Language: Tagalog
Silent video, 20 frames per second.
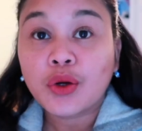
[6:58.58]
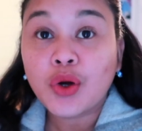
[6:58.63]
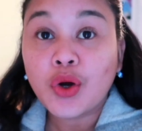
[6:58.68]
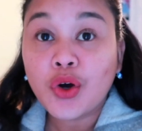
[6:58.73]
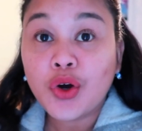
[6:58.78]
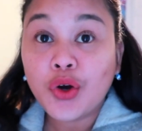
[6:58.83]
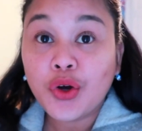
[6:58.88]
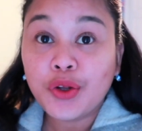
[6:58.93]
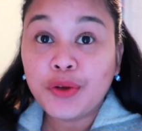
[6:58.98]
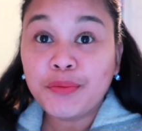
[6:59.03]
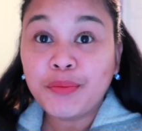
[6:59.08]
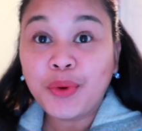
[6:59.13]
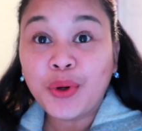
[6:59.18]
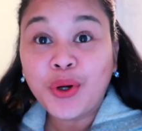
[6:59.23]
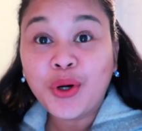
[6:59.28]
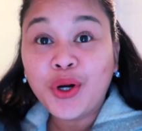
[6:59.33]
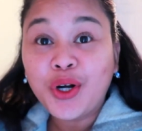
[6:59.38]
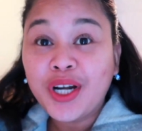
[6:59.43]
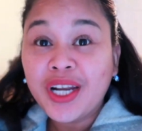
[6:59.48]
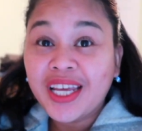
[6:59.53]
Good
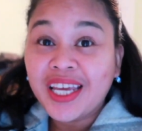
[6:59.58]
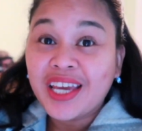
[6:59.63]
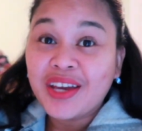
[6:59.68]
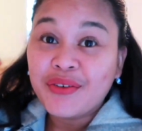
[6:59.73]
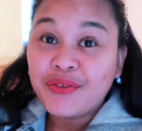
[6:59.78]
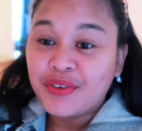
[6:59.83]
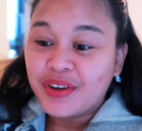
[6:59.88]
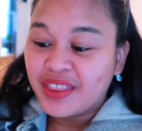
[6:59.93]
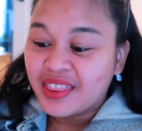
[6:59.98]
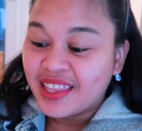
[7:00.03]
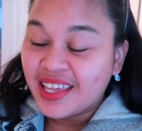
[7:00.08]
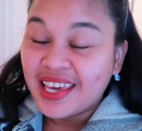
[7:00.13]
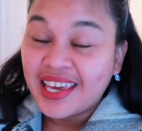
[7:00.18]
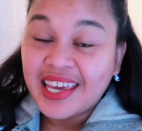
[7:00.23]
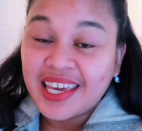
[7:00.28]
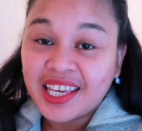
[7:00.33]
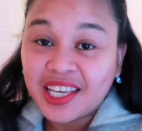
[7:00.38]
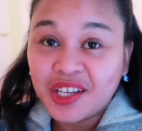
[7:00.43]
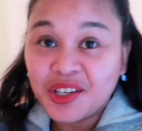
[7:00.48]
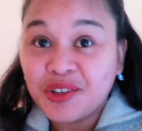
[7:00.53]
morning,
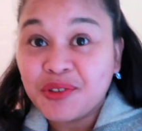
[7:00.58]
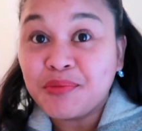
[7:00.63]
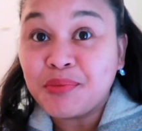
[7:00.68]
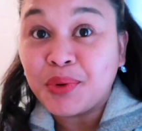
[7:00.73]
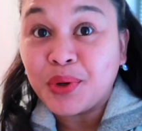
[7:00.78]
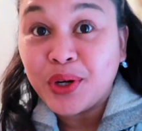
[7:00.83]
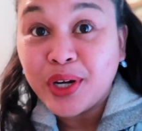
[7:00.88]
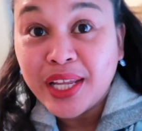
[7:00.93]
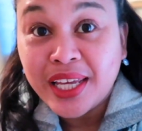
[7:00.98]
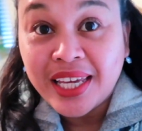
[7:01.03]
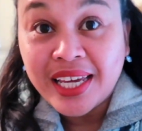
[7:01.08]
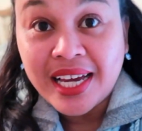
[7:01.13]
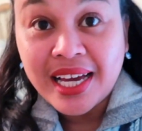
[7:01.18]
everything! Good morning,